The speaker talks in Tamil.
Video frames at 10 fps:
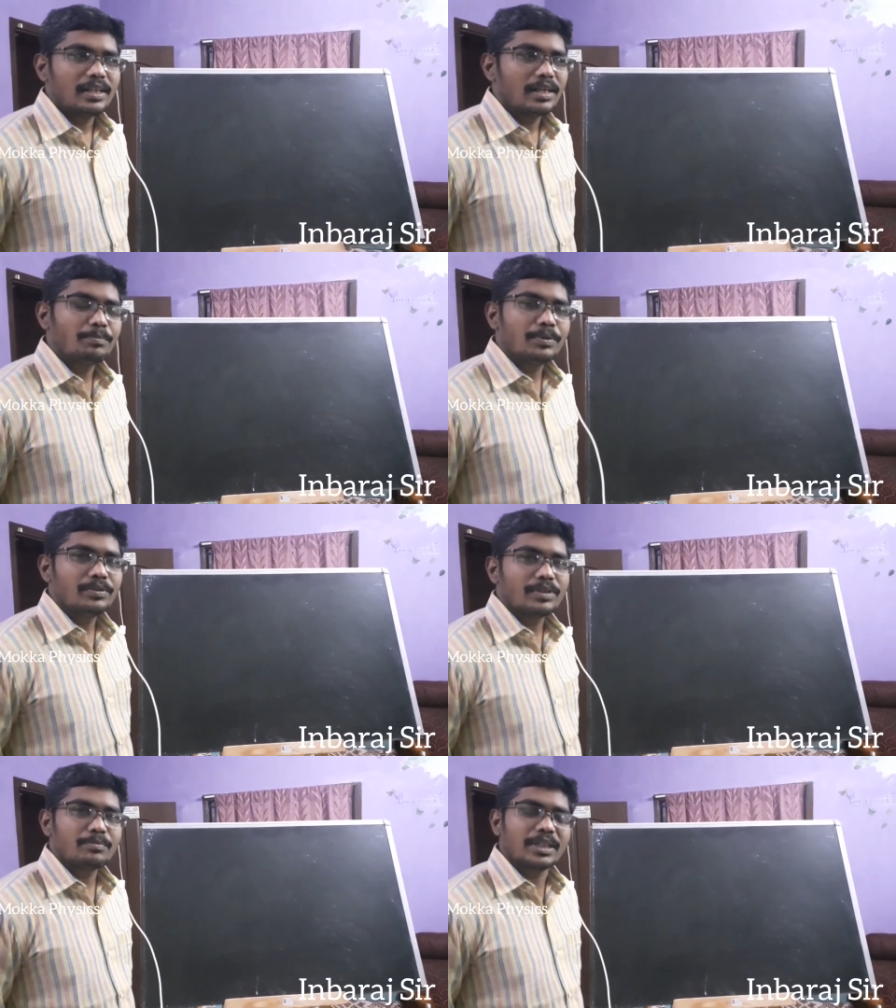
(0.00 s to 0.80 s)

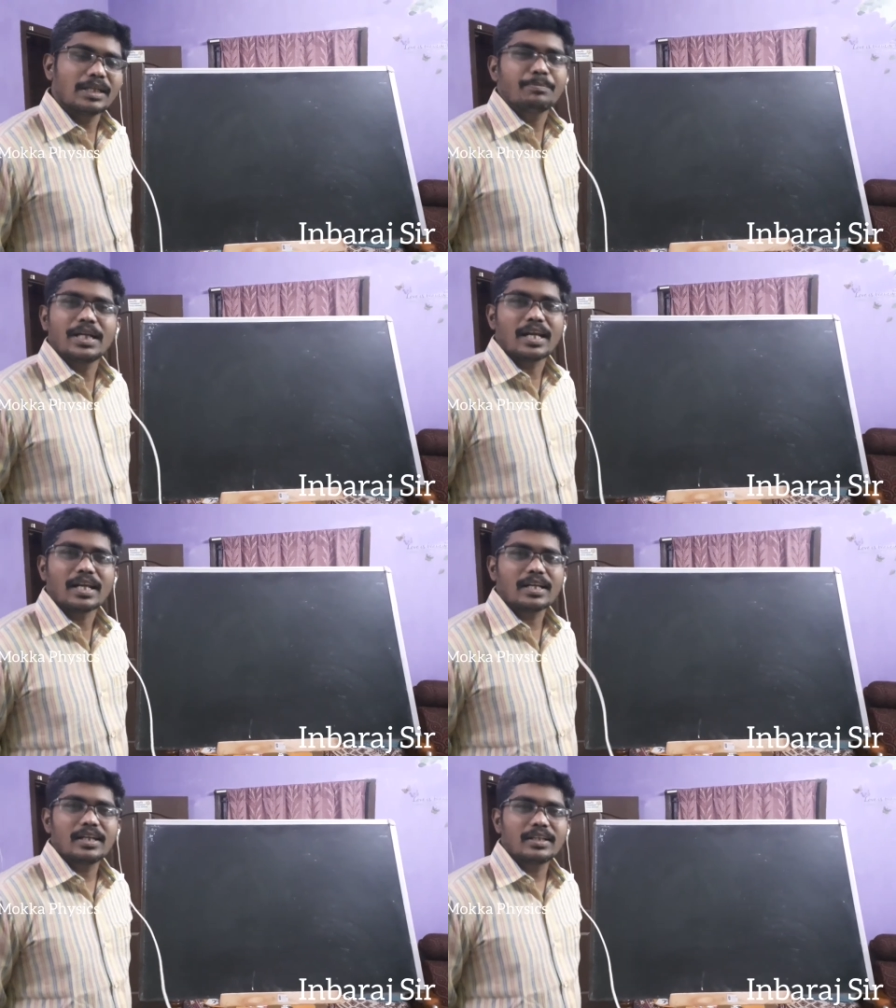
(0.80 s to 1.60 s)
அப்போது நம்ம அதை எப்படி
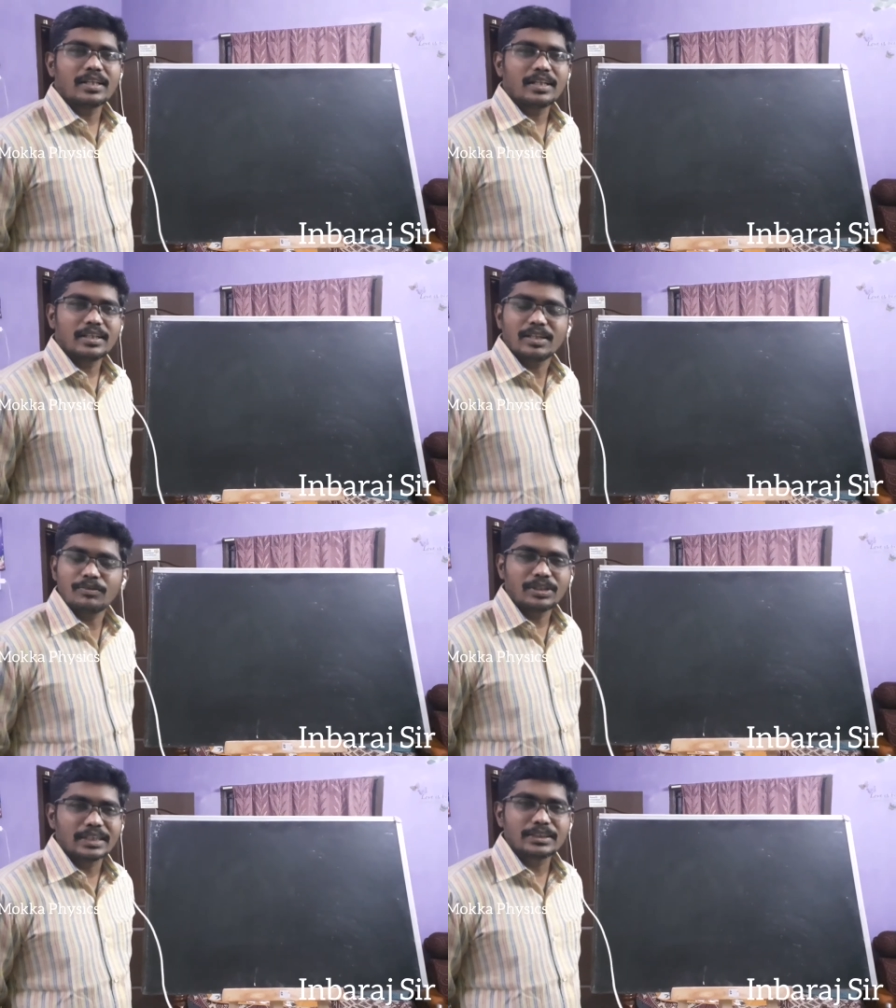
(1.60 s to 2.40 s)
அளக்கலாங்கிறதுக்கு தான்
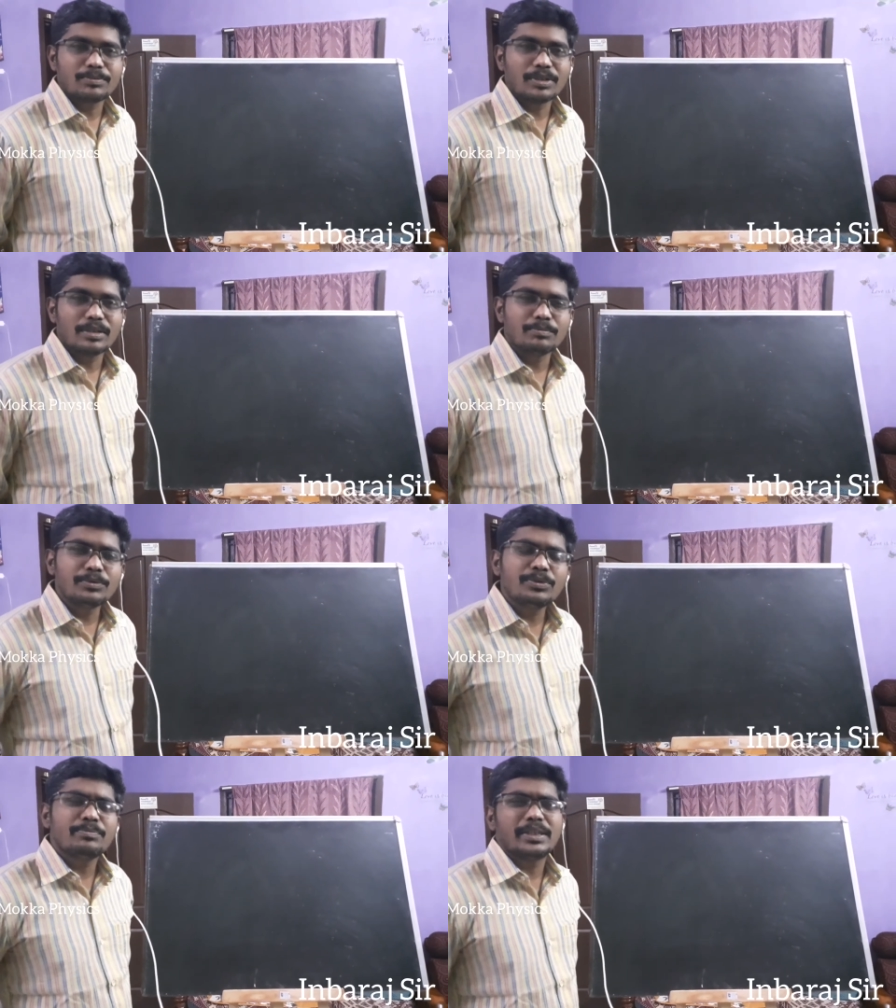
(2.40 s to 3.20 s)
ஒரு டெக்ஸ்ட் புக்கில்
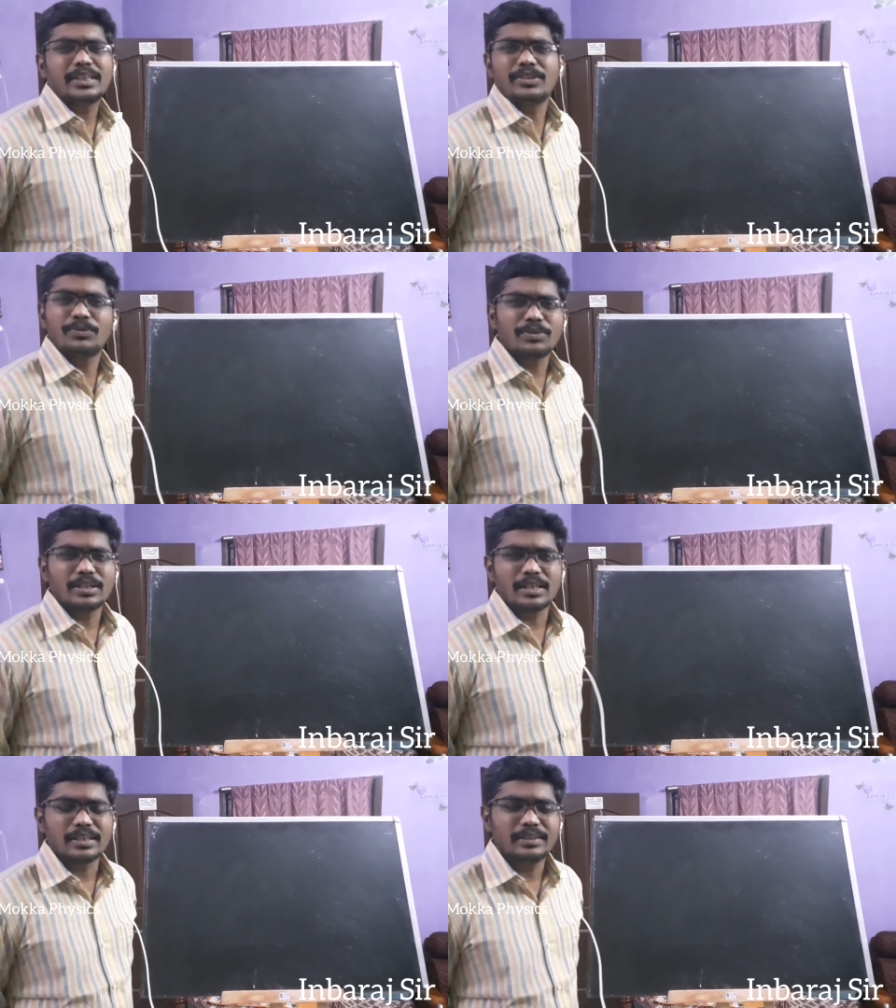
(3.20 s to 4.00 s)
மூணு மெத்தட்
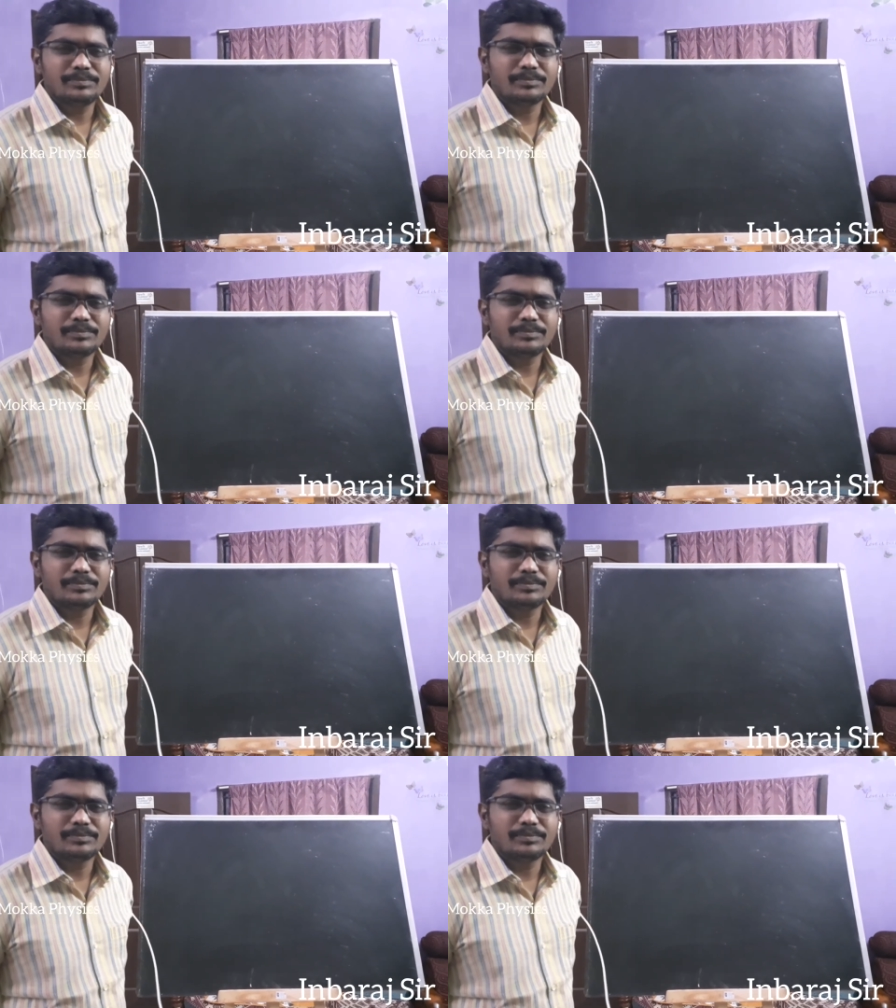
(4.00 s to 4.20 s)
கொடுத்துருக்காங்க